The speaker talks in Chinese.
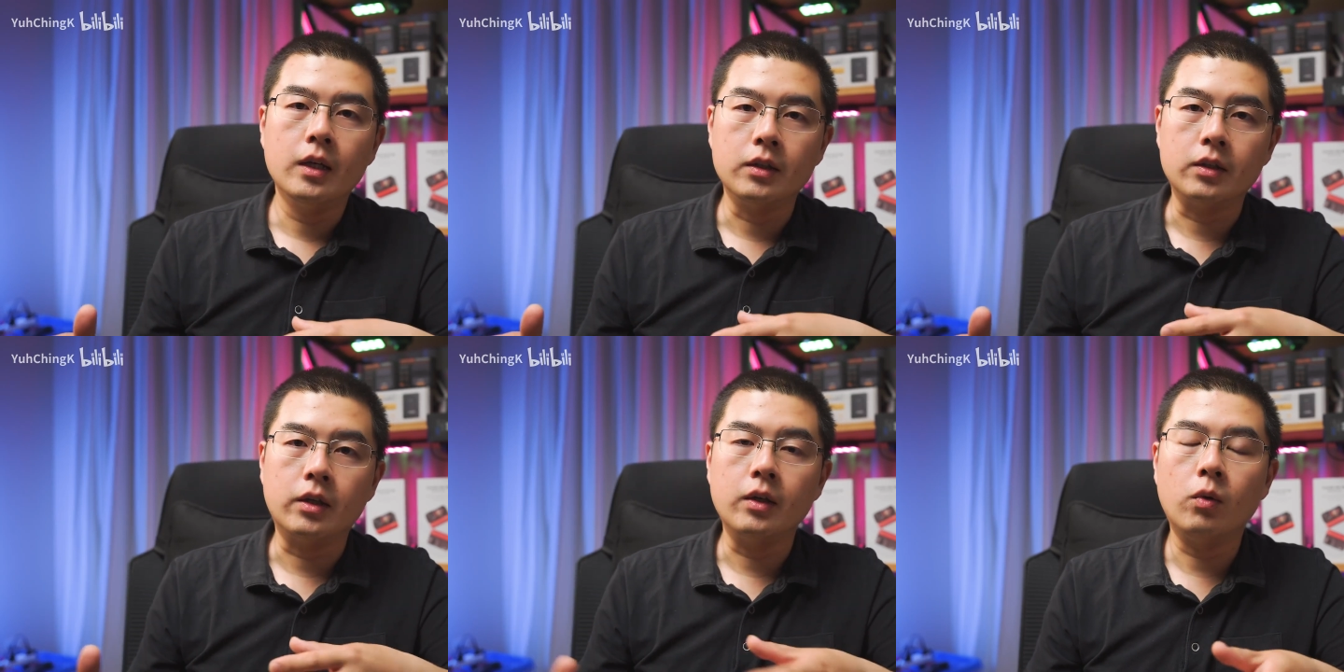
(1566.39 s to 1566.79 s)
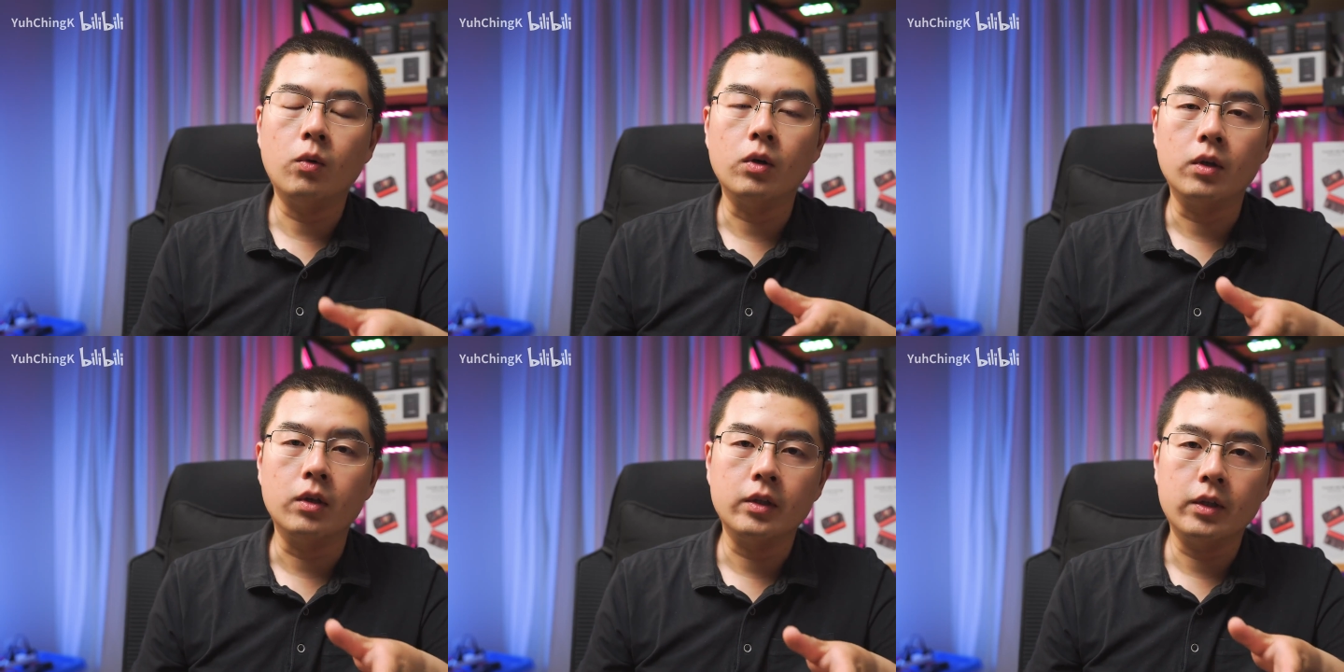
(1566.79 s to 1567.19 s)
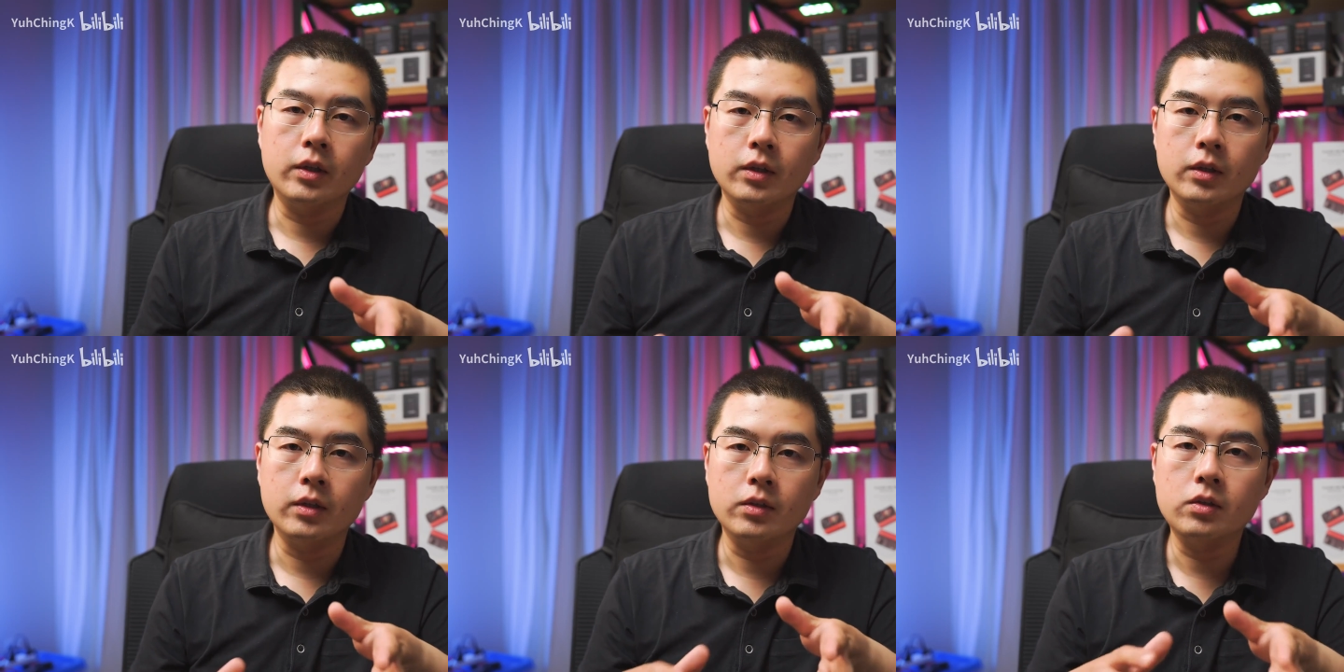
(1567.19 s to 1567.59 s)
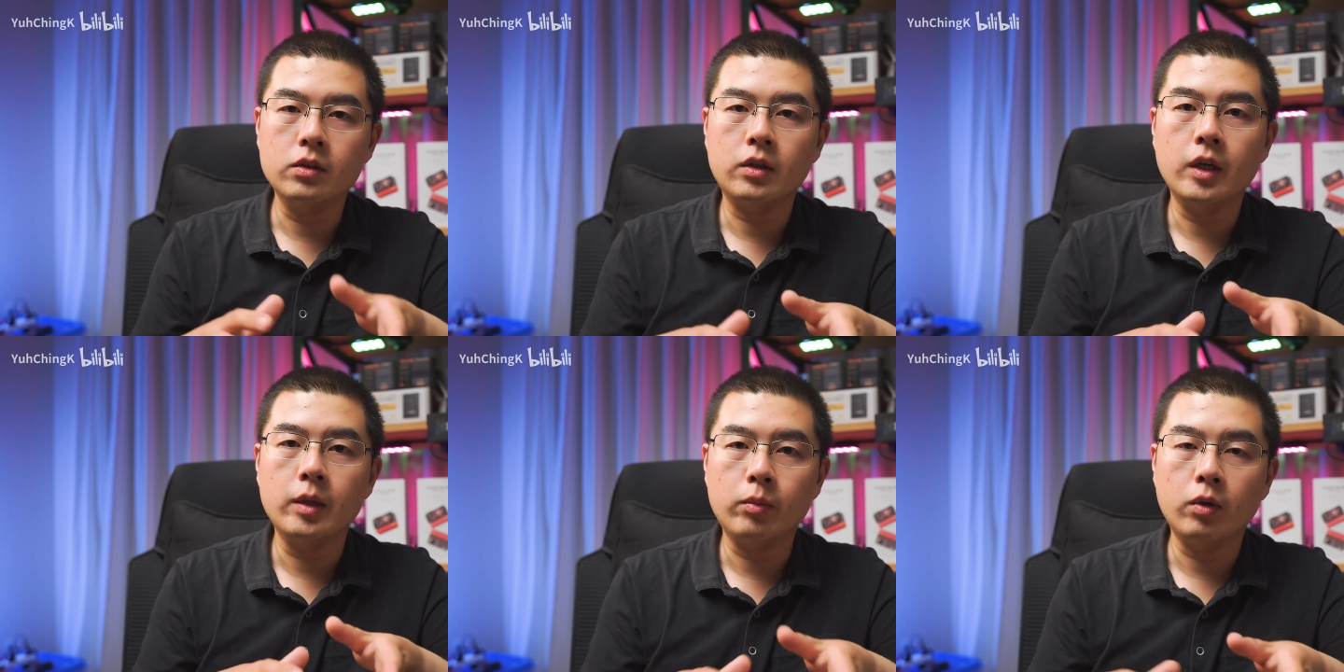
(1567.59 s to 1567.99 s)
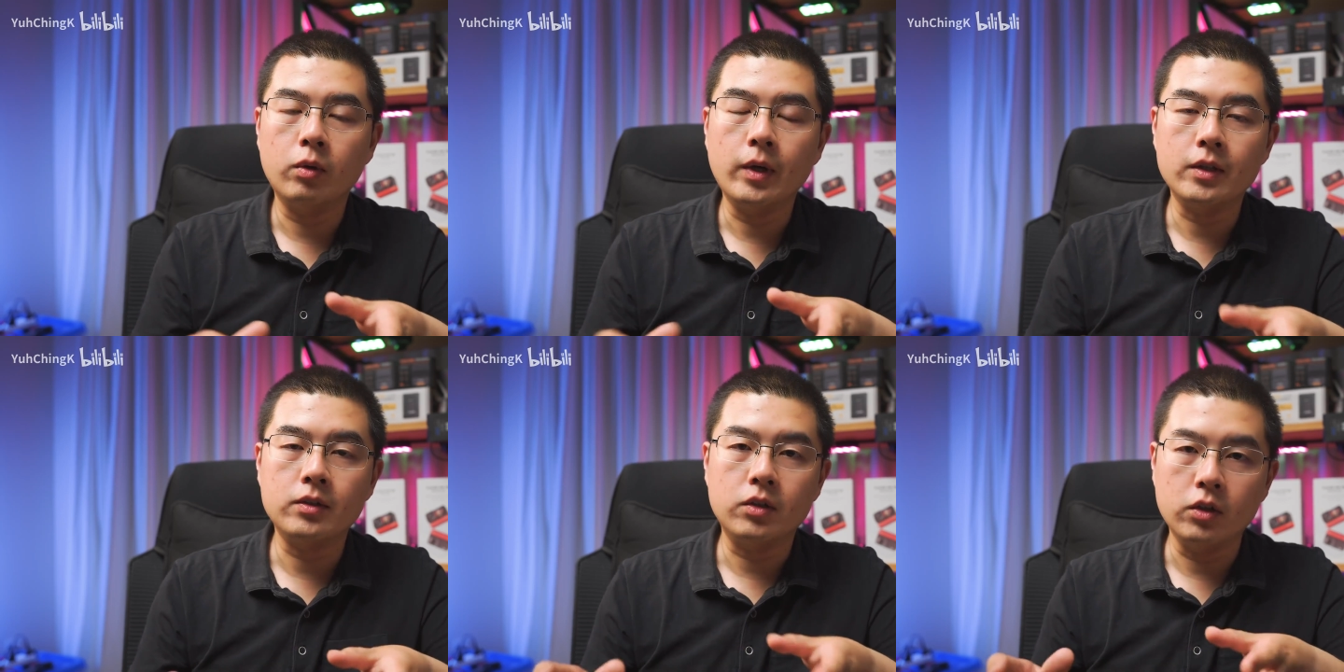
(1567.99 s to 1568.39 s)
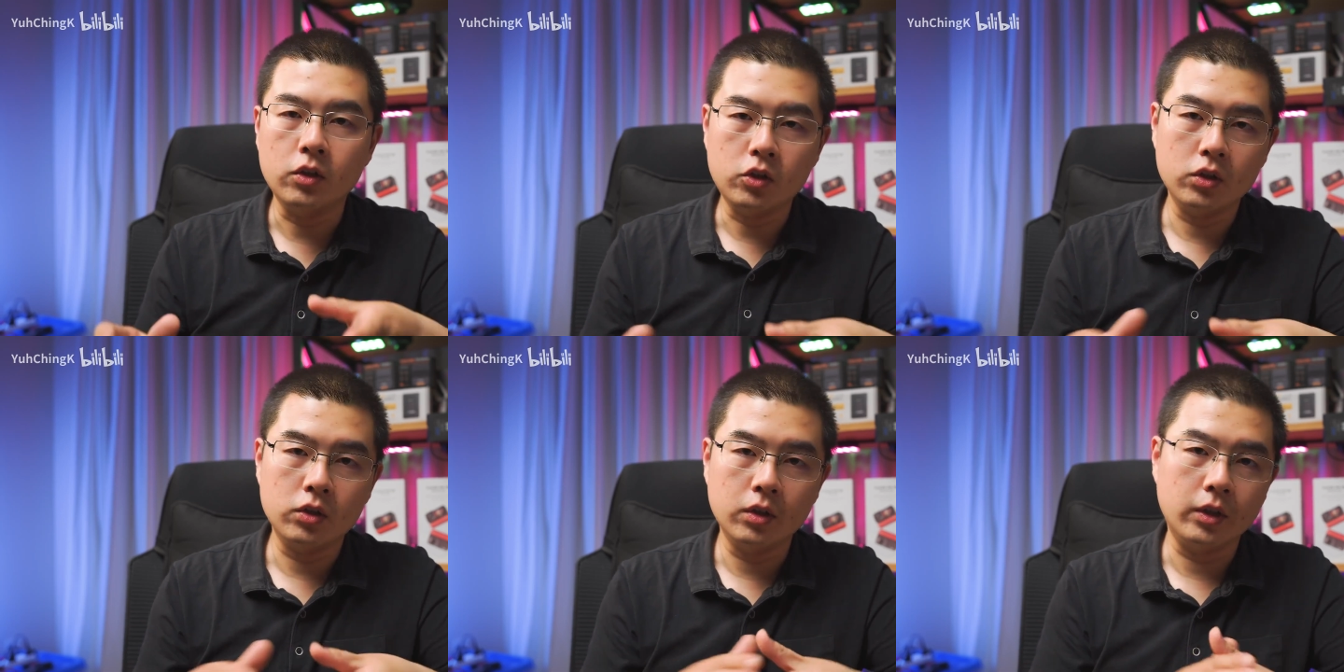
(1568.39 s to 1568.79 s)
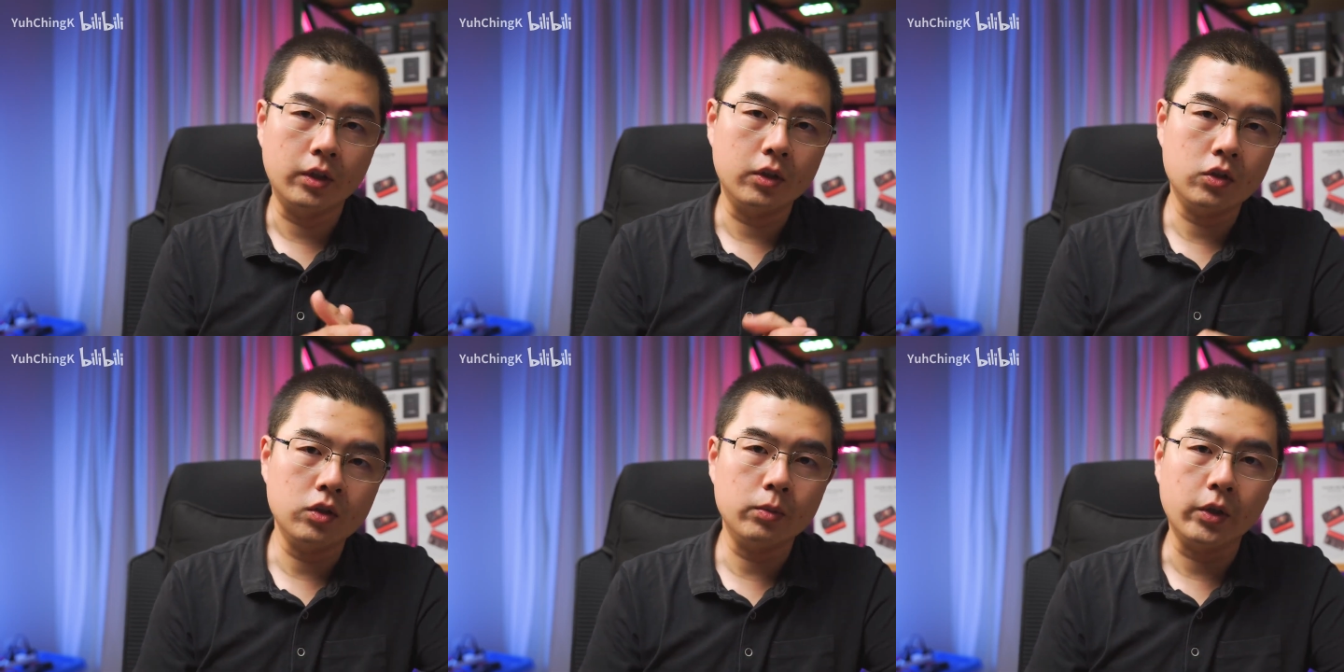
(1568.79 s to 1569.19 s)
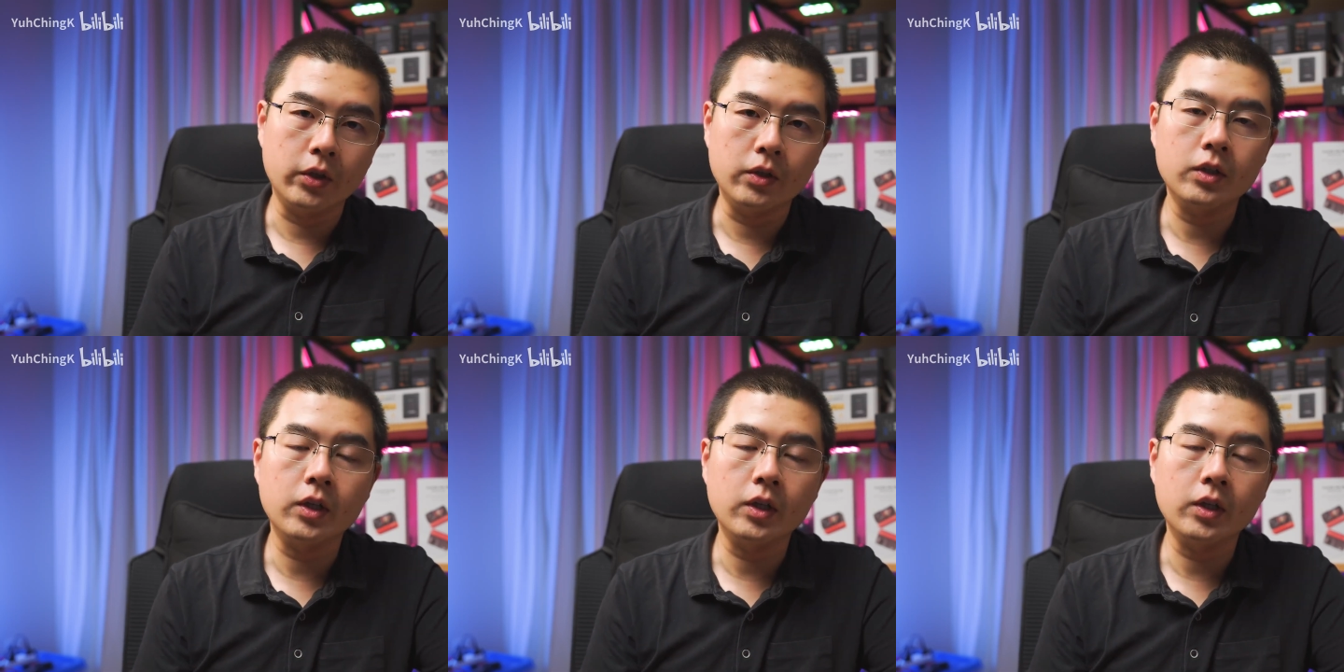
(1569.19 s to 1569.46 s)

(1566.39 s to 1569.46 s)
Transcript: 你可以获得那个 4K ProRes 格式的那个视频，